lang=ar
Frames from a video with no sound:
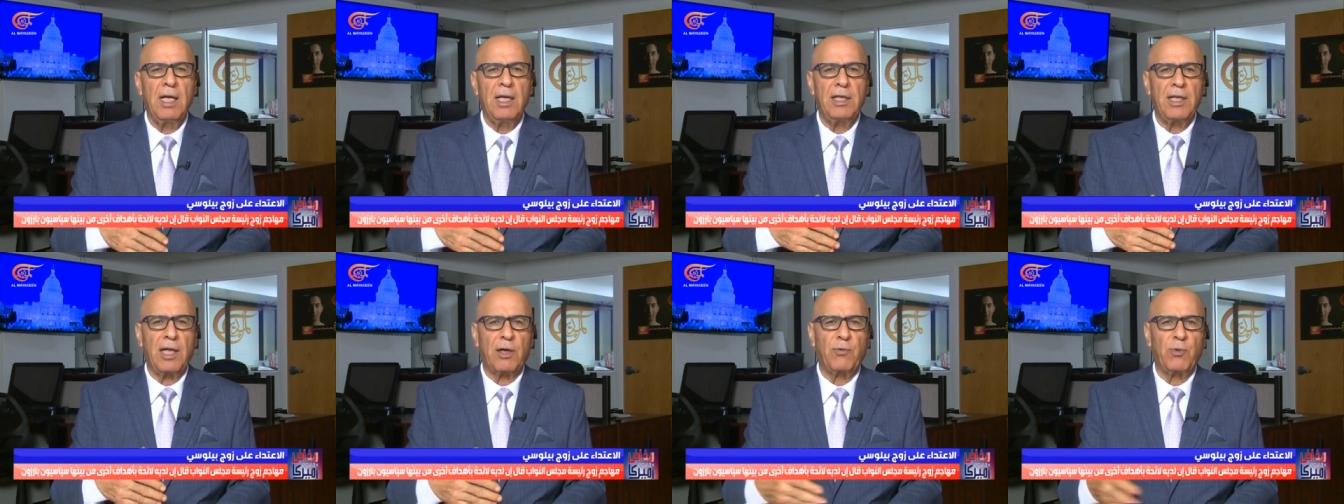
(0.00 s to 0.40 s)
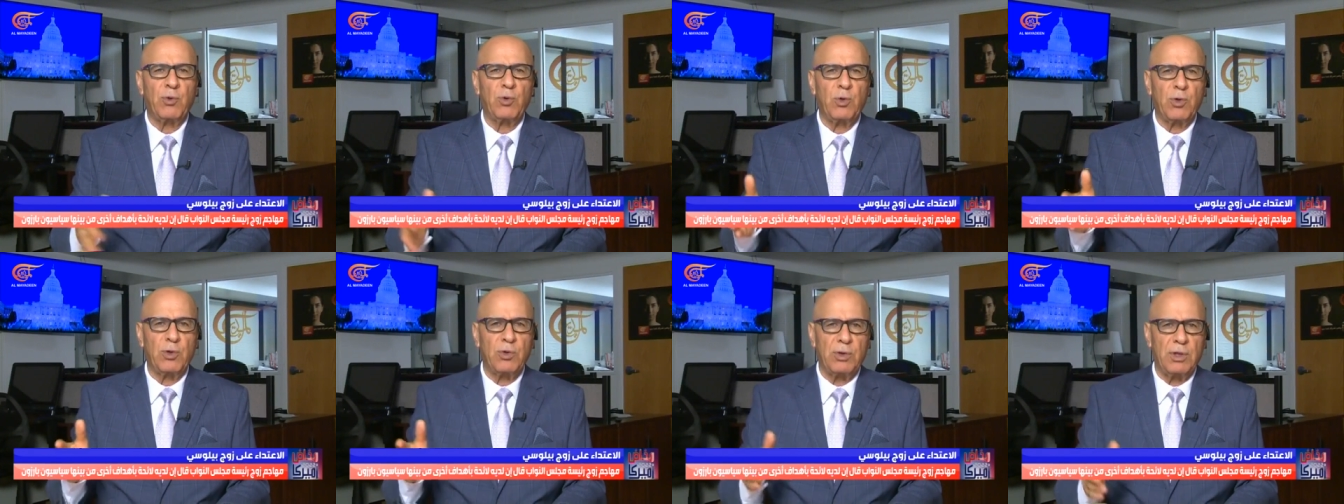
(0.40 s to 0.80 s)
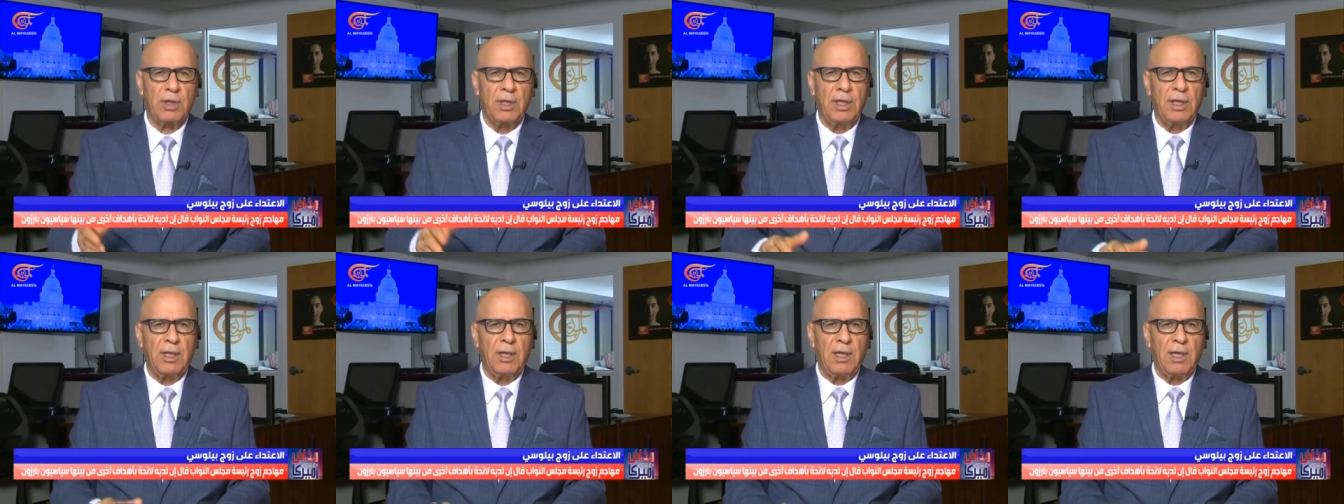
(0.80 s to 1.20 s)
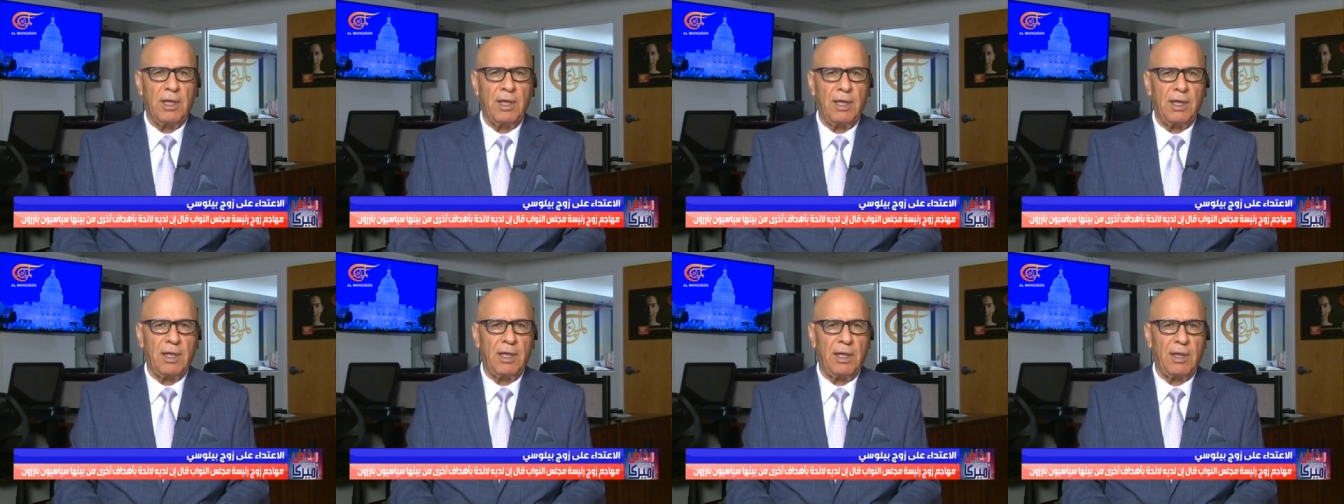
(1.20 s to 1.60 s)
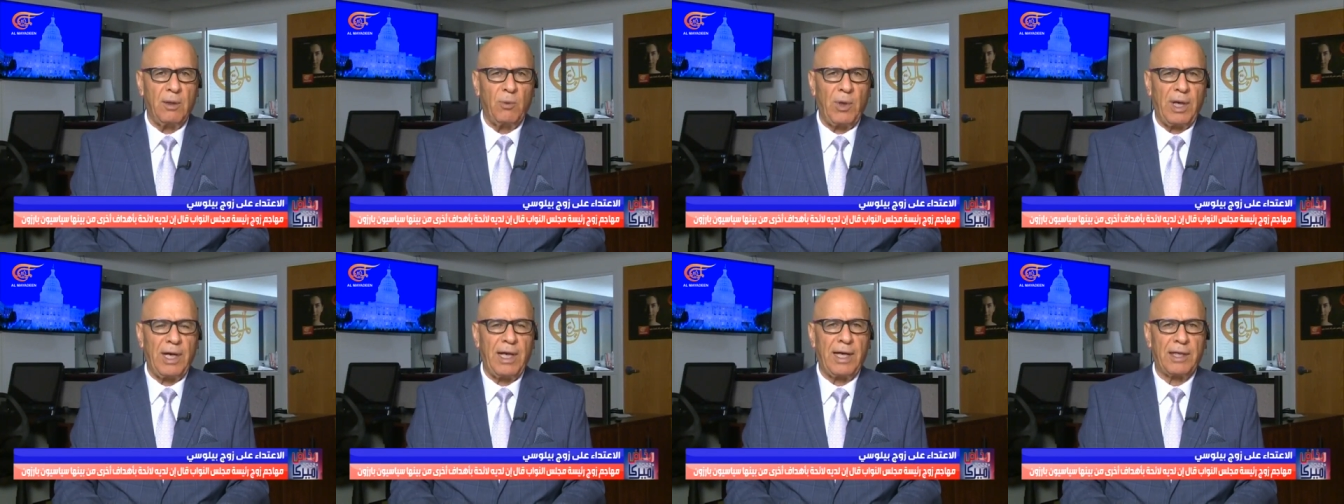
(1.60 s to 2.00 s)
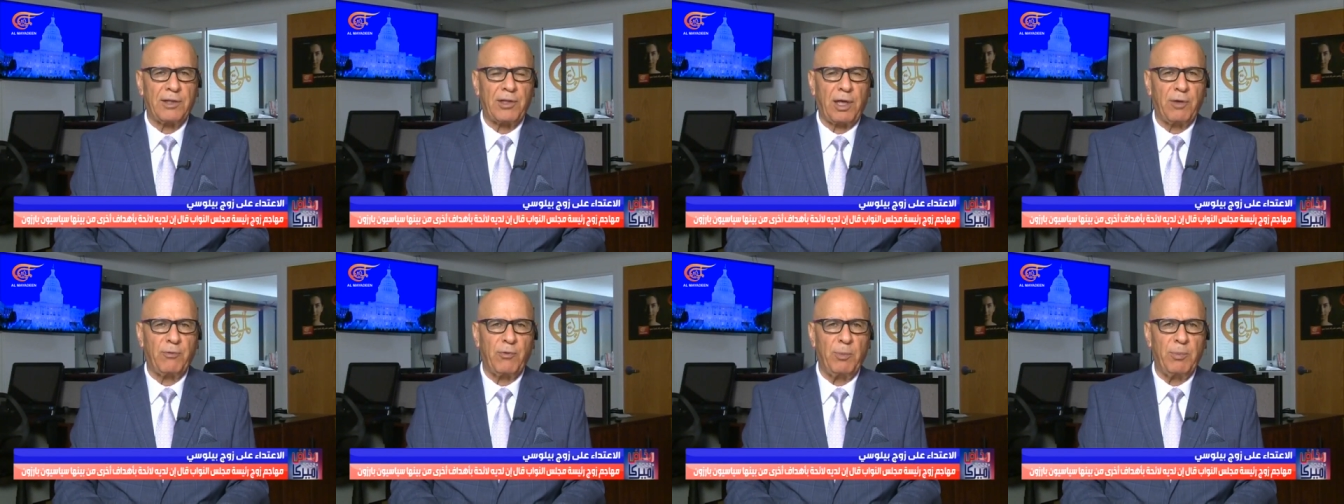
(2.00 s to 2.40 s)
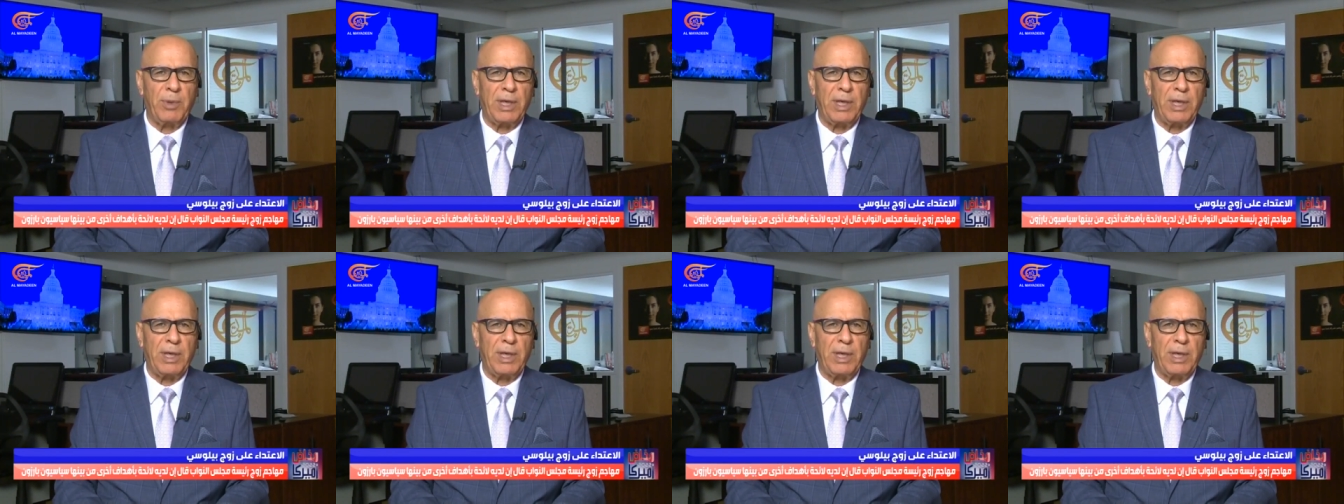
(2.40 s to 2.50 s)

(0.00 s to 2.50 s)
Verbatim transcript: يرفضون آه، ولا يعترفون